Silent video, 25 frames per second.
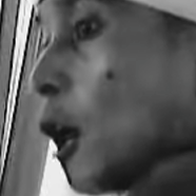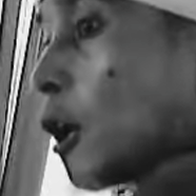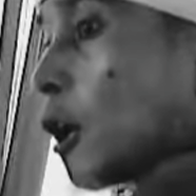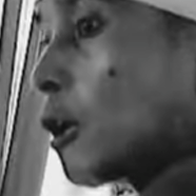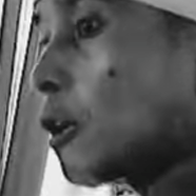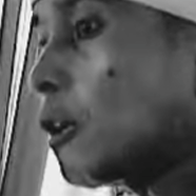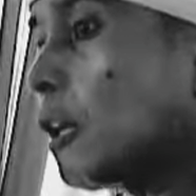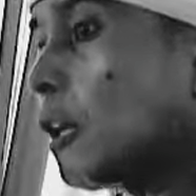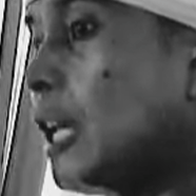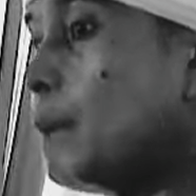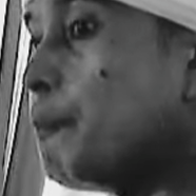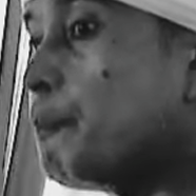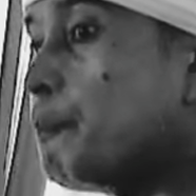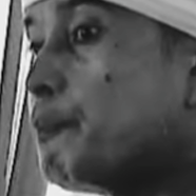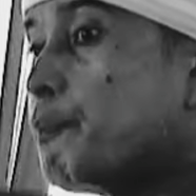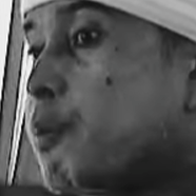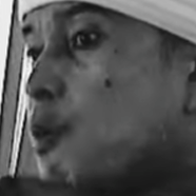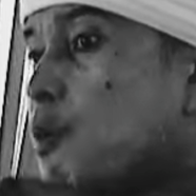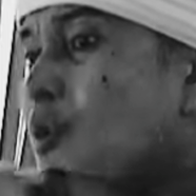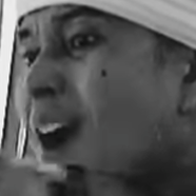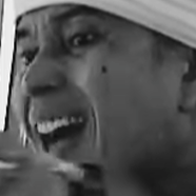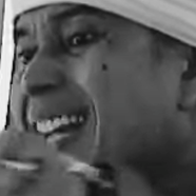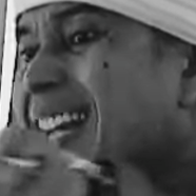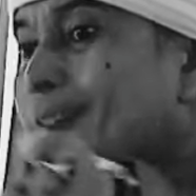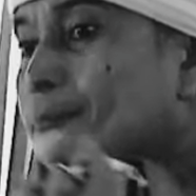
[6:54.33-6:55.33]

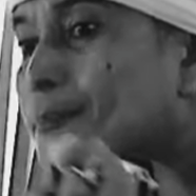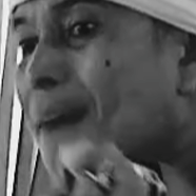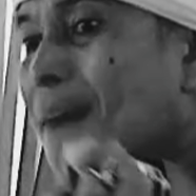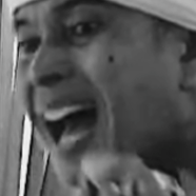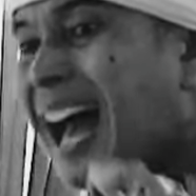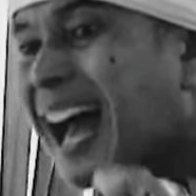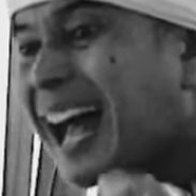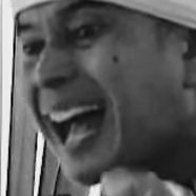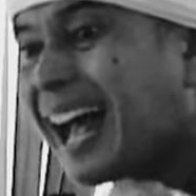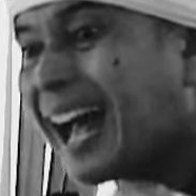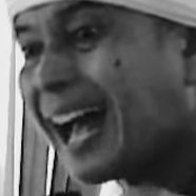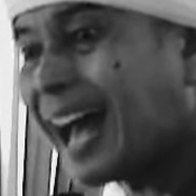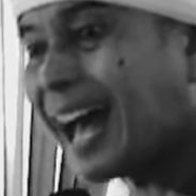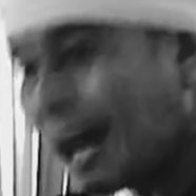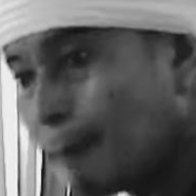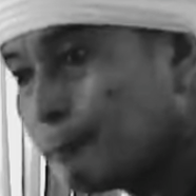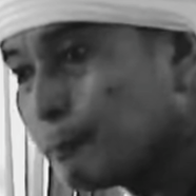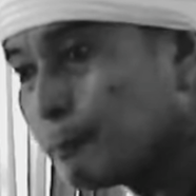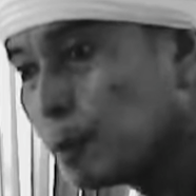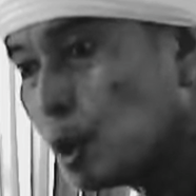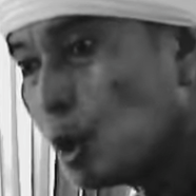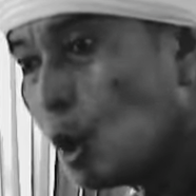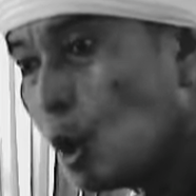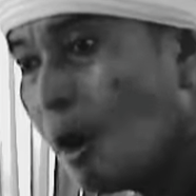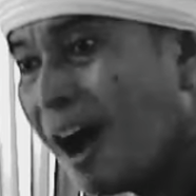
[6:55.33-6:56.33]
Ribuan makam
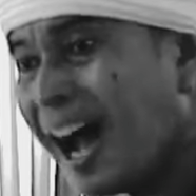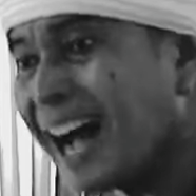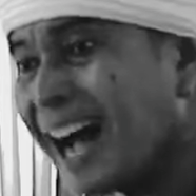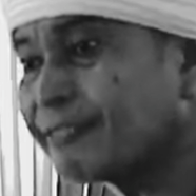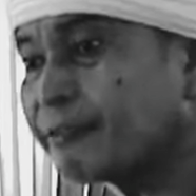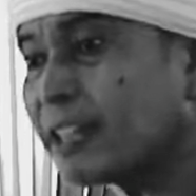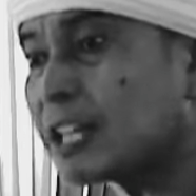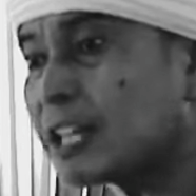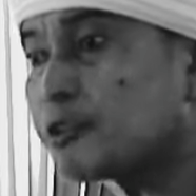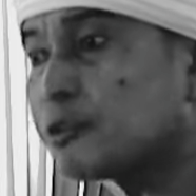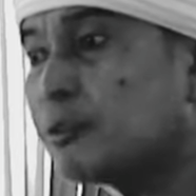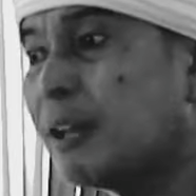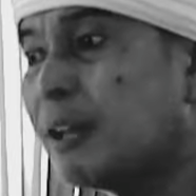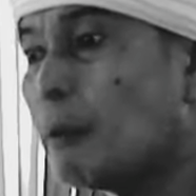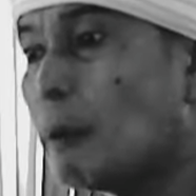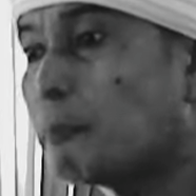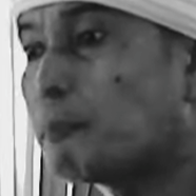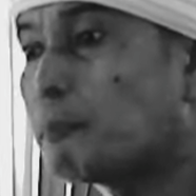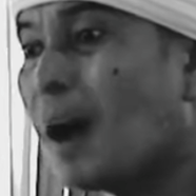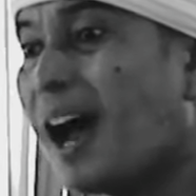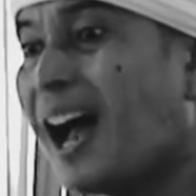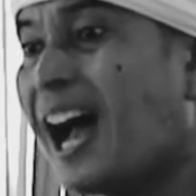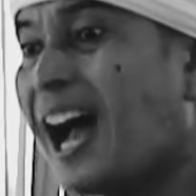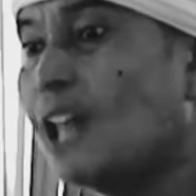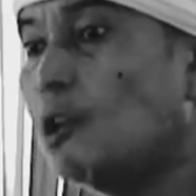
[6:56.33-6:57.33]
atas nama
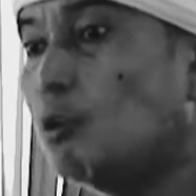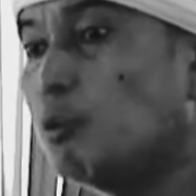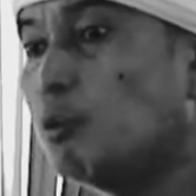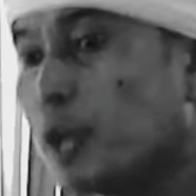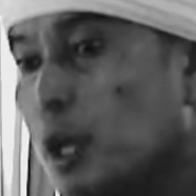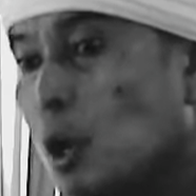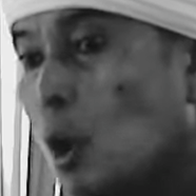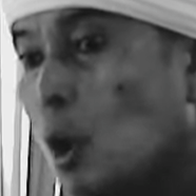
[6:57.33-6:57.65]
Alwi